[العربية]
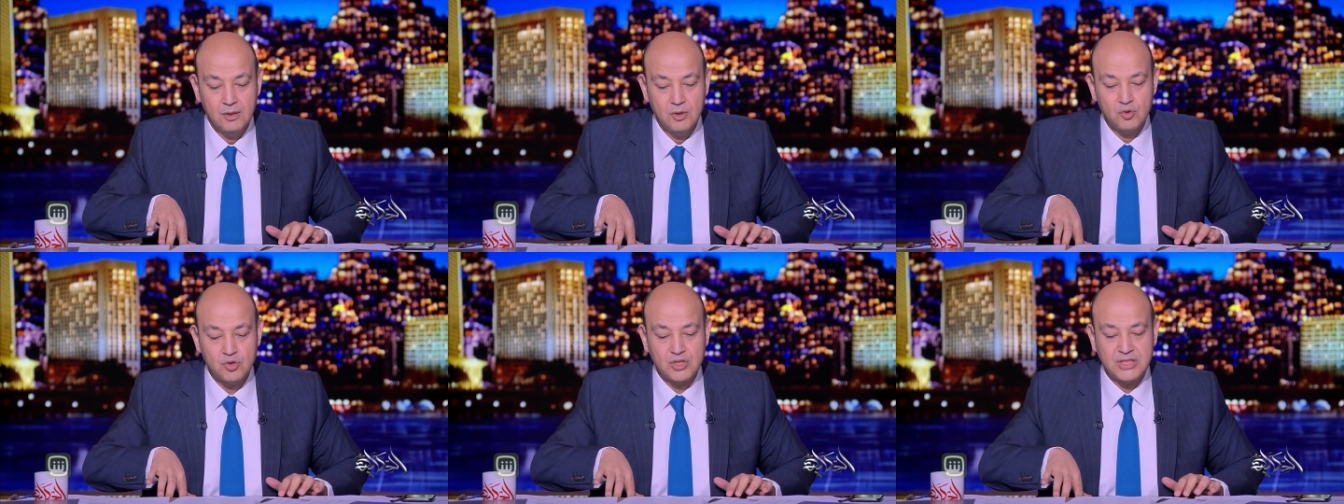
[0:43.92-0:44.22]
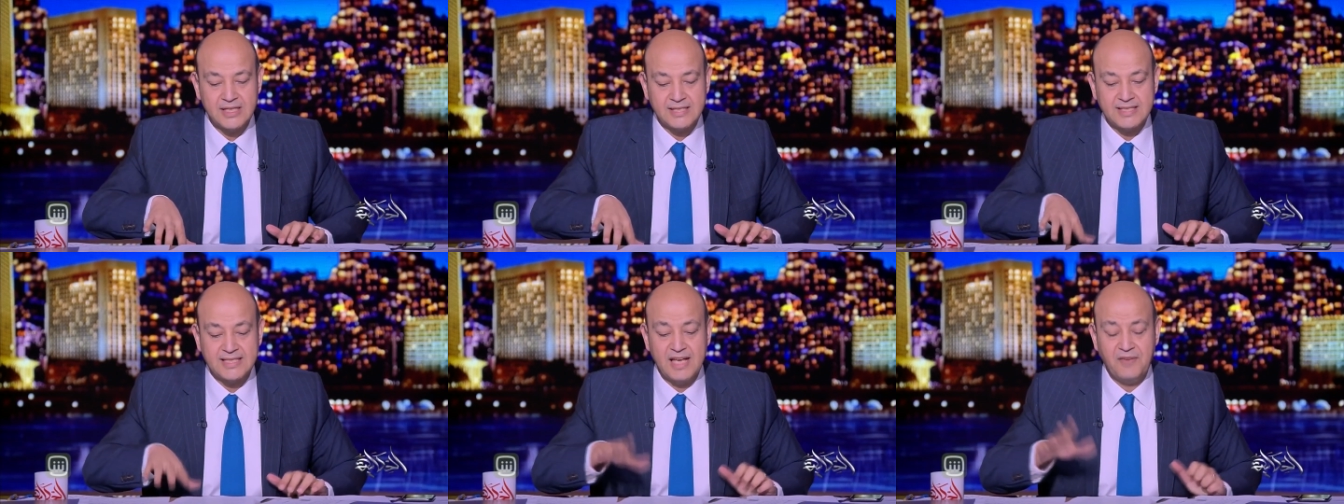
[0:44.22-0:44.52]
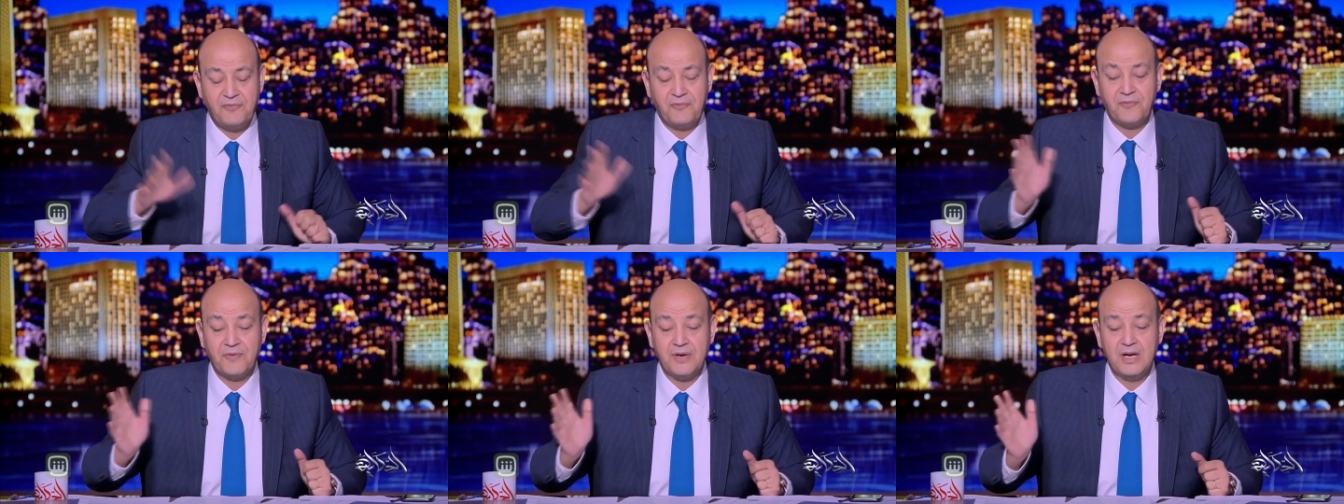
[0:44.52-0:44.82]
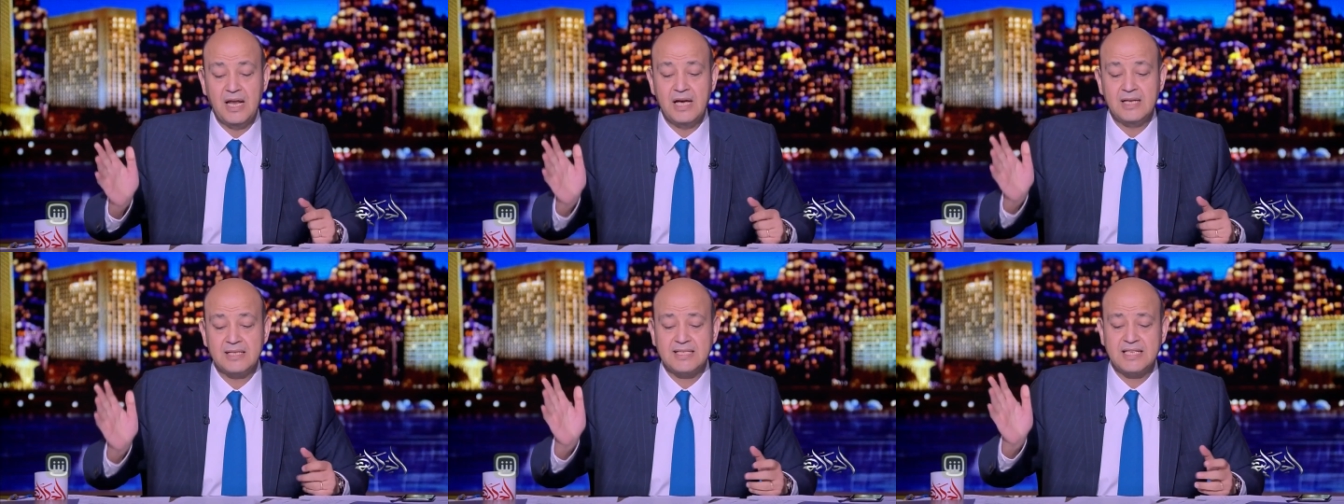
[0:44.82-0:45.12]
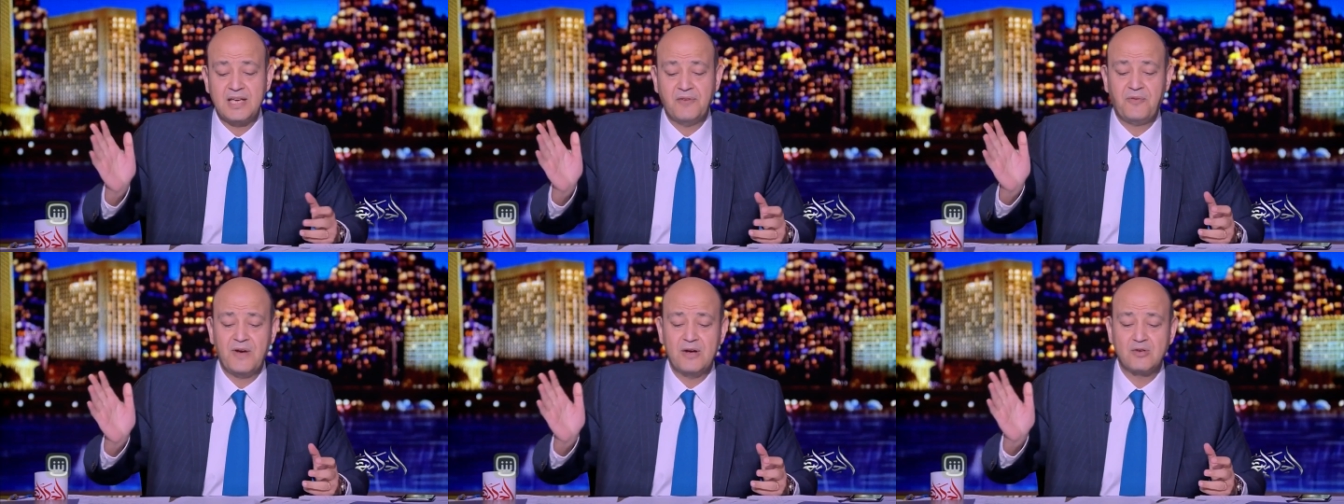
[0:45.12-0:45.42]
استاذ سيف لا
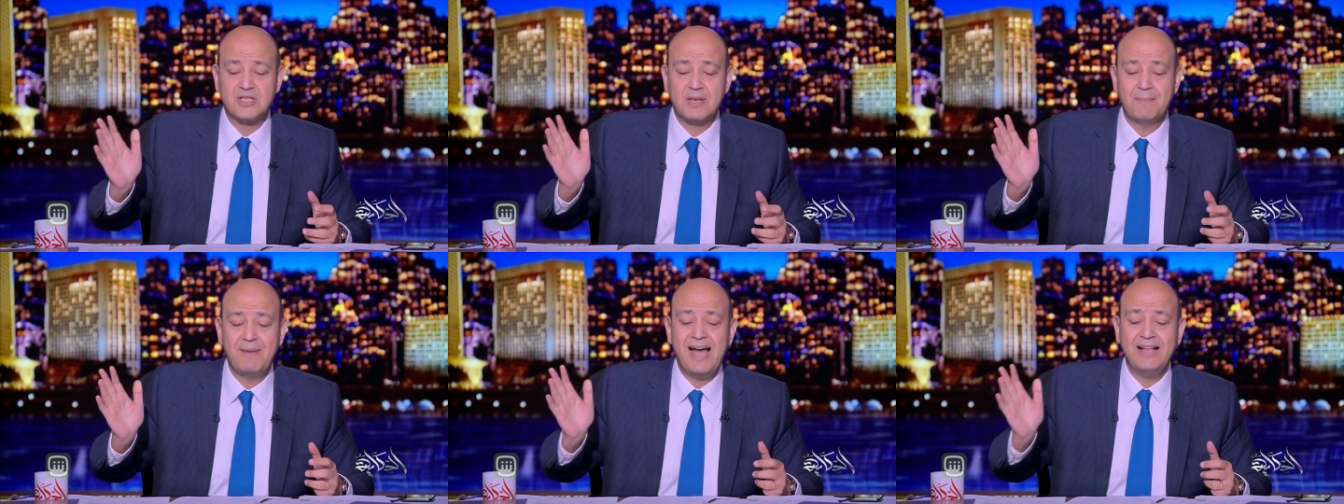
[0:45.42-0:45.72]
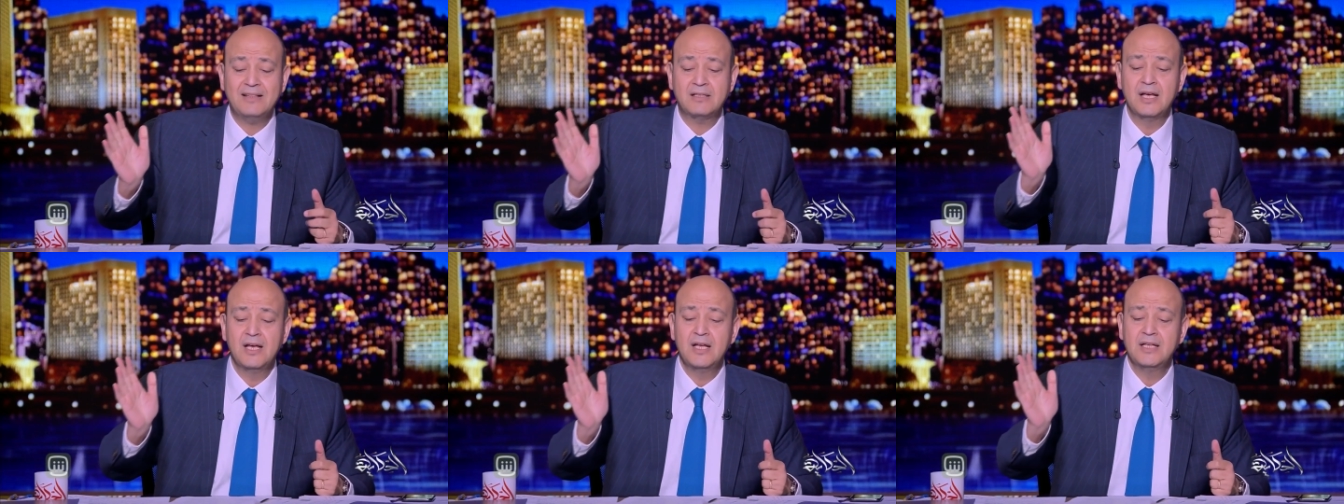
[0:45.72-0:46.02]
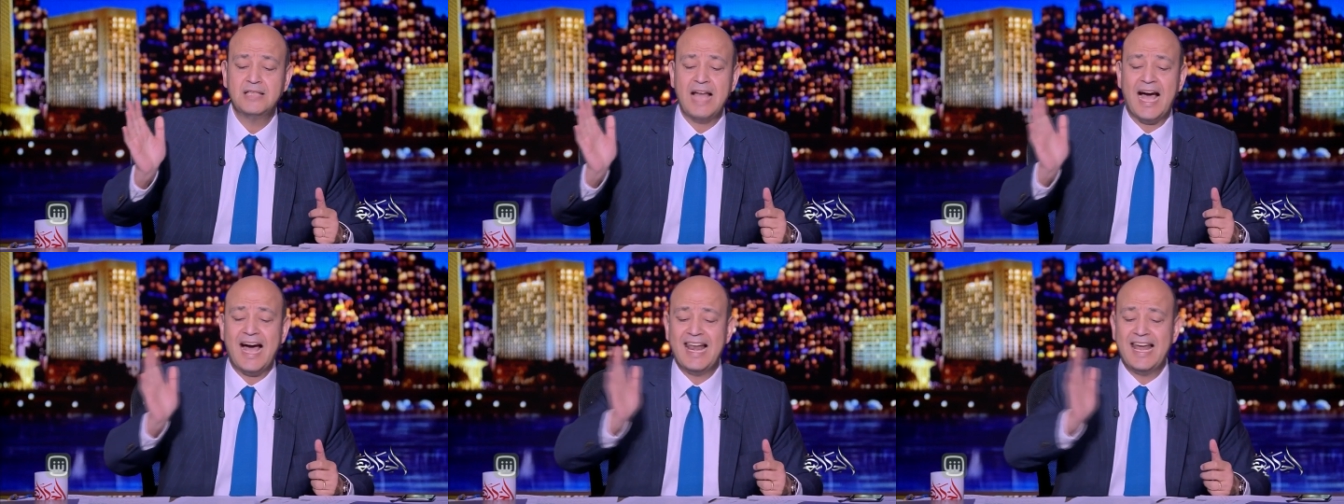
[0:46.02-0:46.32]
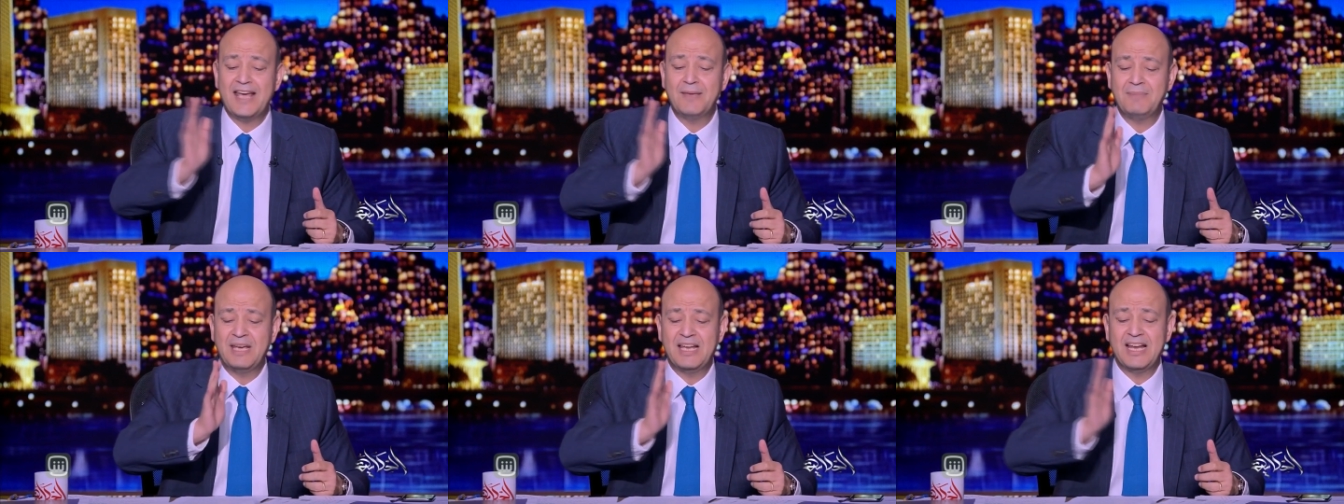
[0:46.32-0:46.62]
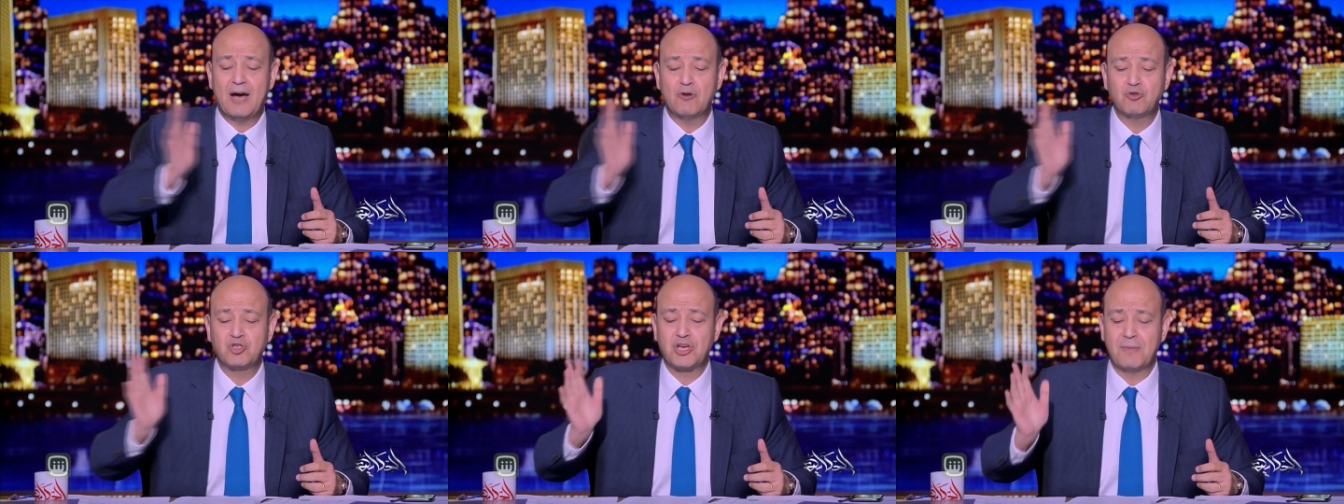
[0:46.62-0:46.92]
سيف لو سمحت تعالى
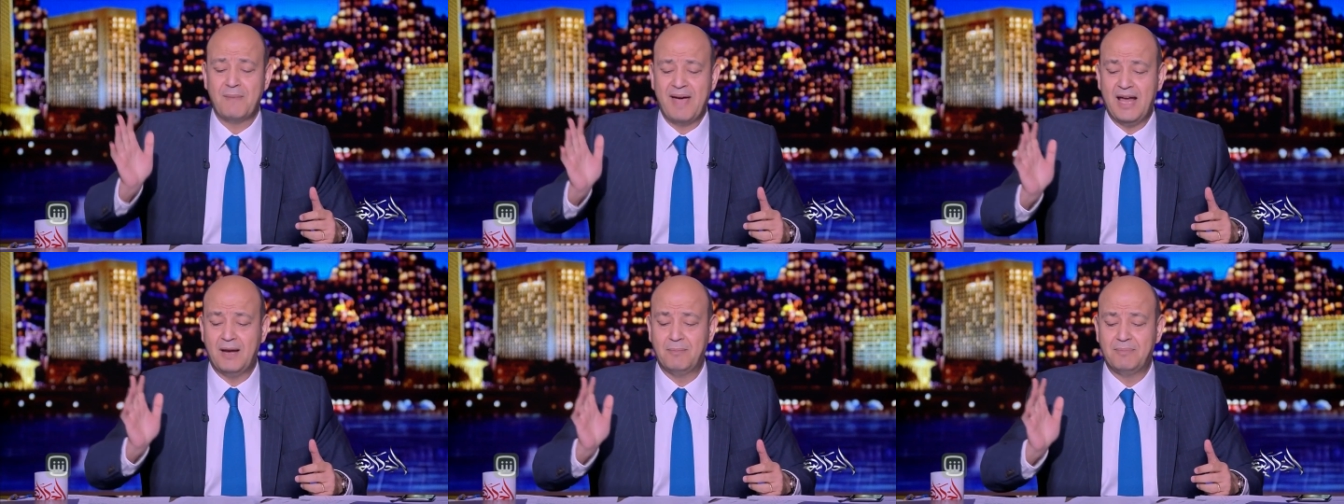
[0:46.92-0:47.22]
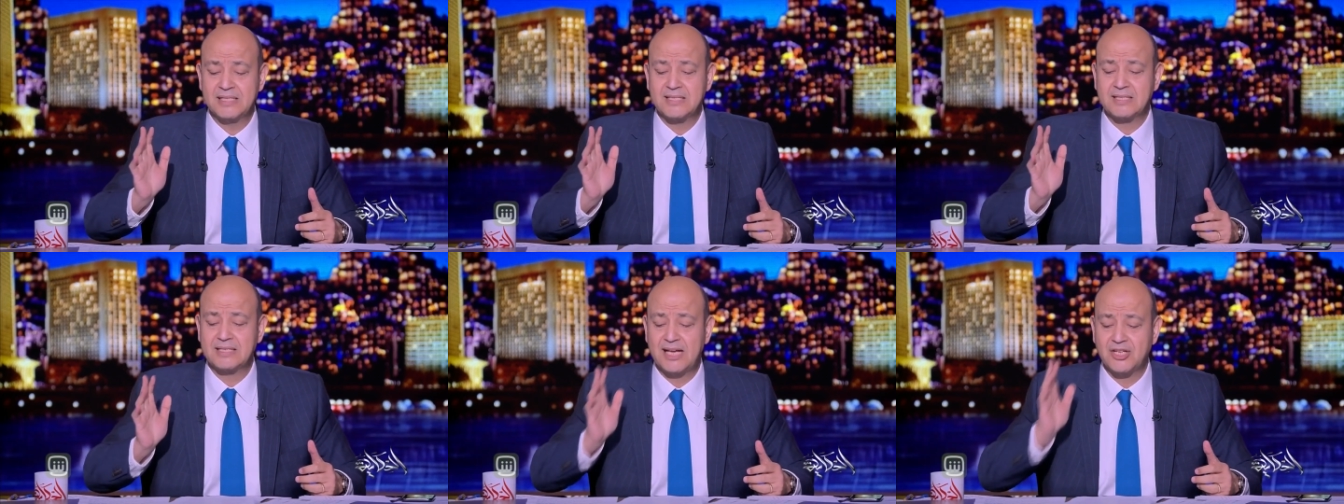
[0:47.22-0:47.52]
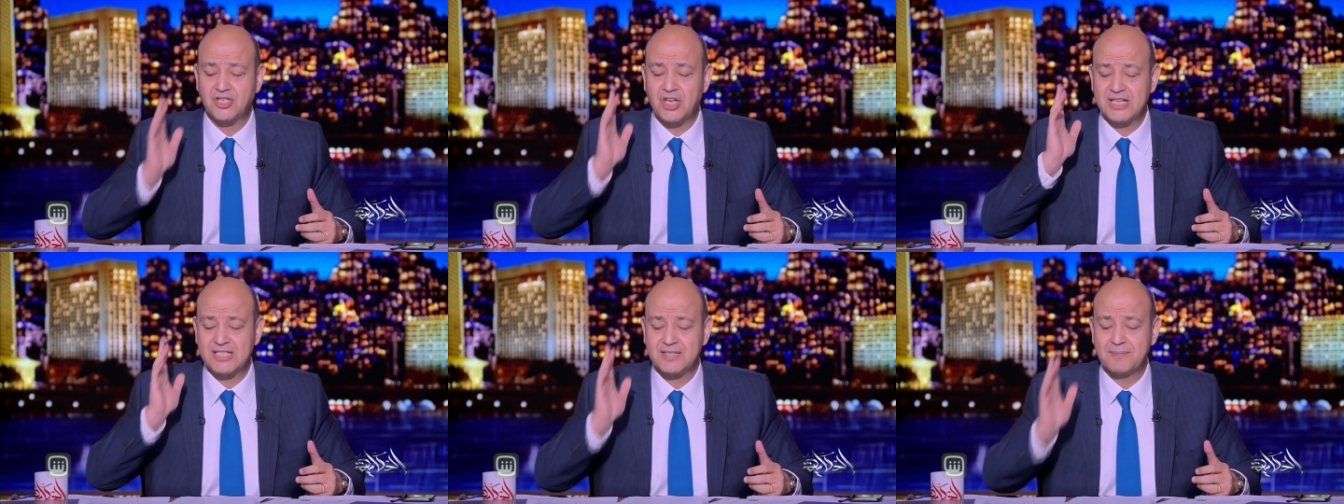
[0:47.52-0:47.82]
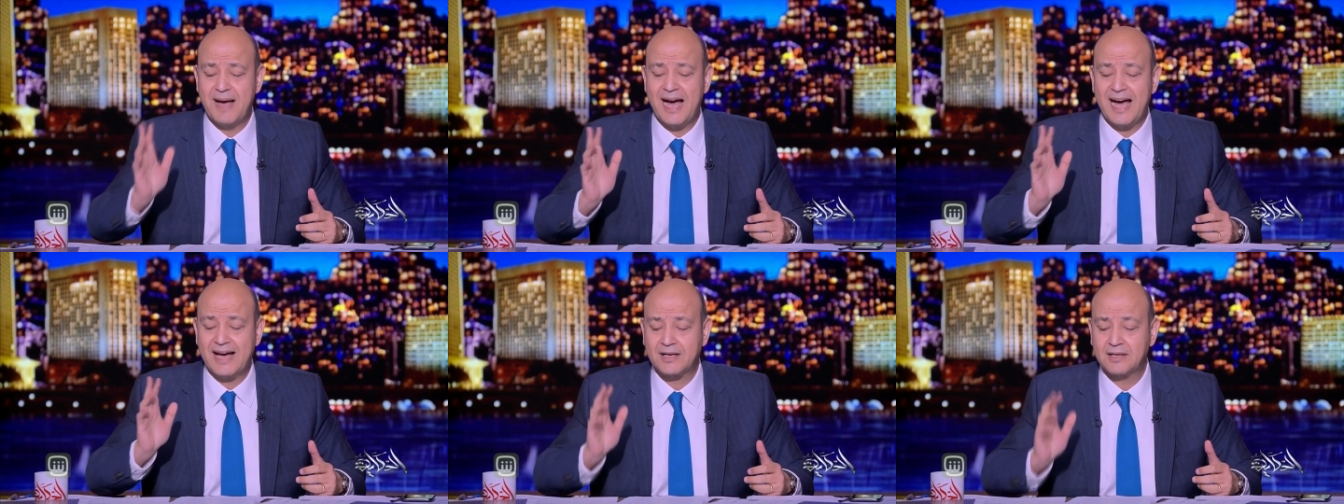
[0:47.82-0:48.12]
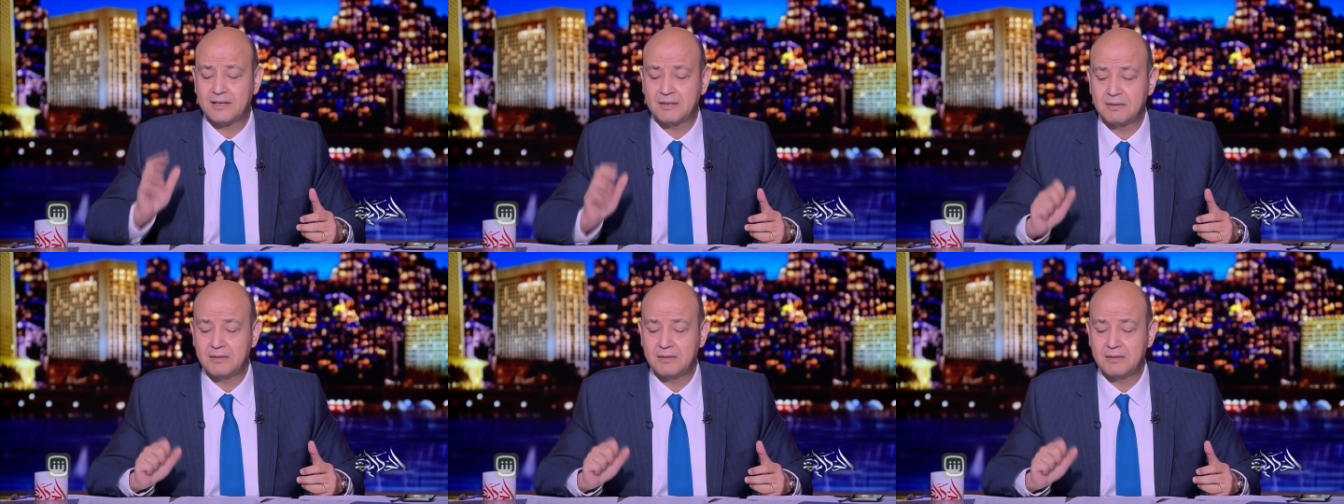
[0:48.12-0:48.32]
يمين او شمال بس عشان اسمعك